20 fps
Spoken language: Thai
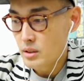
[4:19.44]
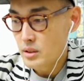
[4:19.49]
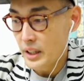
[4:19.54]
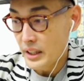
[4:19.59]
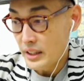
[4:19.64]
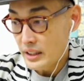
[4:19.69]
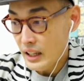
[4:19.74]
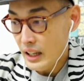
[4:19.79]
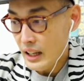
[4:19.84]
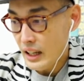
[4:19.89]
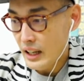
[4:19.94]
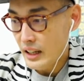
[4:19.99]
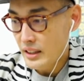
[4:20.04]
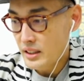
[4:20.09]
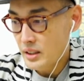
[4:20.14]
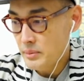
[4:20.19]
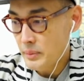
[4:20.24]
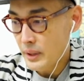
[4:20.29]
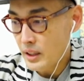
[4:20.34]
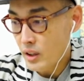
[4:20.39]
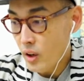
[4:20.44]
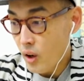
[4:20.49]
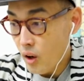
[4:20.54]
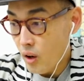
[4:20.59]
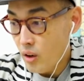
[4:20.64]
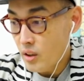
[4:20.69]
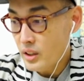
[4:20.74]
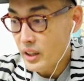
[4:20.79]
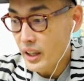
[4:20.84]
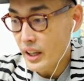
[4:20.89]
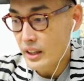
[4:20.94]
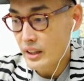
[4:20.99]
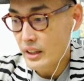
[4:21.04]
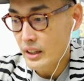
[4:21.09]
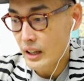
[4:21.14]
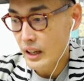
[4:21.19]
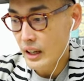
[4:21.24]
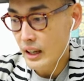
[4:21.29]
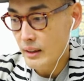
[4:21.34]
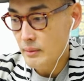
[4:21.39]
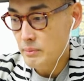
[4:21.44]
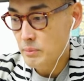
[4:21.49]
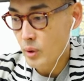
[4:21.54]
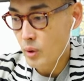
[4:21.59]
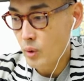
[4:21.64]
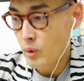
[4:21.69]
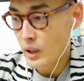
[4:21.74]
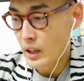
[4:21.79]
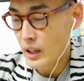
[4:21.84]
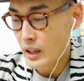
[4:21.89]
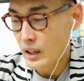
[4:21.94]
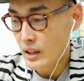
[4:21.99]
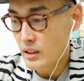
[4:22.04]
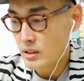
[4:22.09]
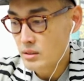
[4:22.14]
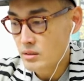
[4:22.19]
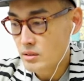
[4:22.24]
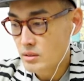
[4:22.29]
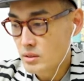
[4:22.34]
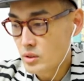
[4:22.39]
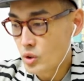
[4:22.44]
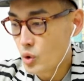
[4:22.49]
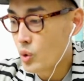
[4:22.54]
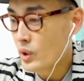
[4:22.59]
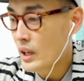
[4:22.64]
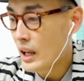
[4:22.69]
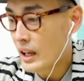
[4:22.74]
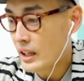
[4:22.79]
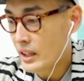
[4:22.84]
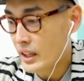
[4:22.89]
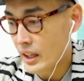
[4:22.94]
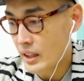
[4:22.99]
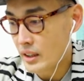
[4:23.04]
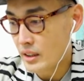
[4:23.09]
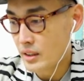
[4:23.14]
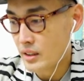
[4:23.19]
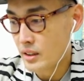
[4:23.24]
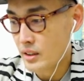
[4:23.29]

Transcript: สินค้าที่เป็นของกินนะครับ เพราะว่าดูน่ากิน